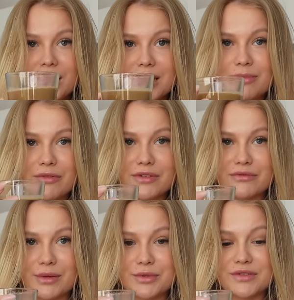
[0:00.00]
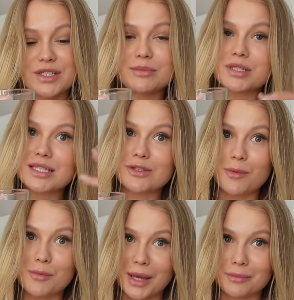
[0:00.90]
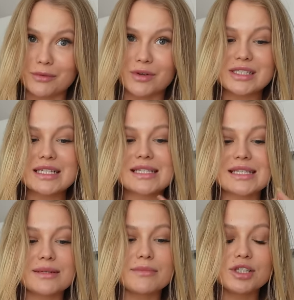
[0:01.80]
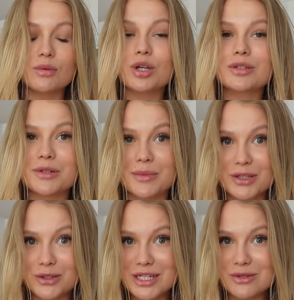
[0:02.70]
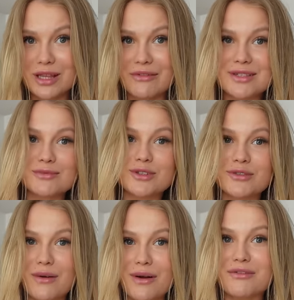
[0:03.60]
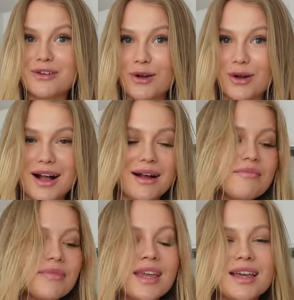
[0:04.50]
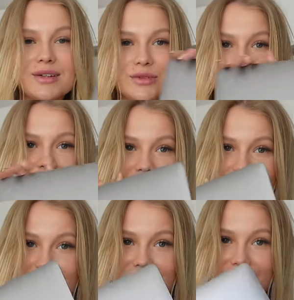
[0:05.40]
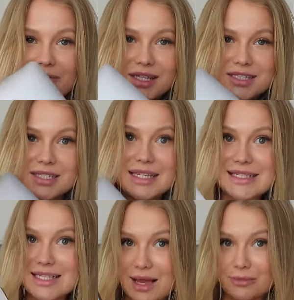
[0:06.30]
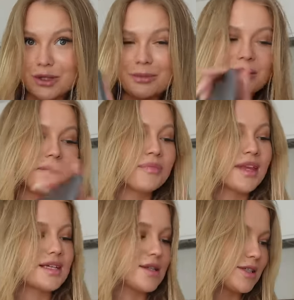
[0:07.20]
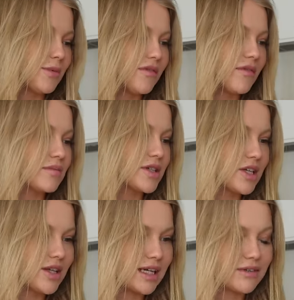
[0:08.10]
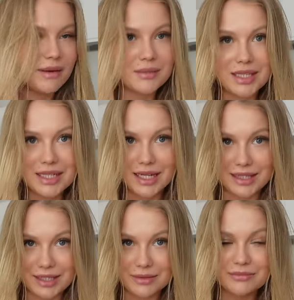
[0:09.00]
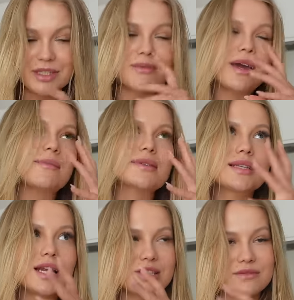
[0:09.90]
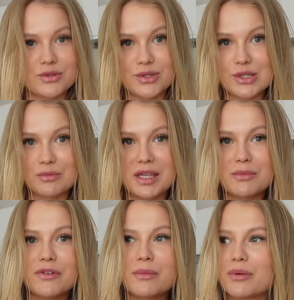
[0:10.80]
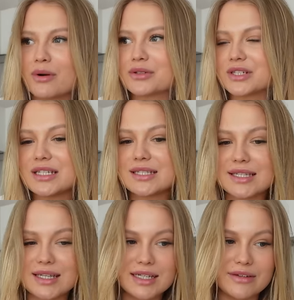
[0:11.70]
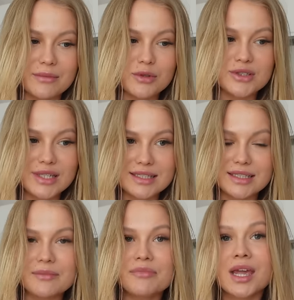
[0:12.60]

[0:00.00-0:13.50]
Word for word: i powiem Wam, że wzięłam też ze sobą laptop właśnie z myślą o tym, że będę od razu dla Was montowała vloga, którego aktualnie robię, także jest laptop. Słuchajcie, powiem Wam, że nie nagrywałam te kilka dni i miałam straszne wyrzuty sumienia, mówię, bo że nic nie nagrywam, no tyle dni.